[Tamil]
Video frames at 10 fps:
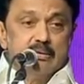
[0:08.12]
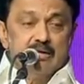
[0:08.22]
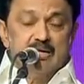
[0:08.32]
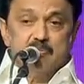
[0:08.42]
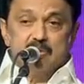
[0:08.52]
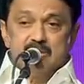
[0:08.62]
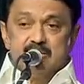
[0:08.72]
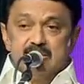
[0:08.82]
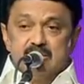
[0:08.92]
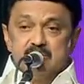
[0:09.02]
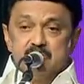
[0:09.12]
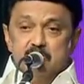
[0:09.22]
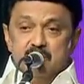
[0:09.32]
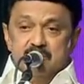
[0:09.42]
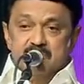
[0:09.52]
நான் மிகுந்த
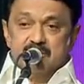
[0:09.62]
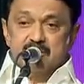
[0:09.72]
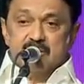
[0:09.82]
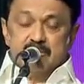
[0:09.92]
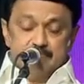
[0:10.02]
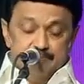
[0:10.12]
மகிழ்ச்சி அடைகிறேன்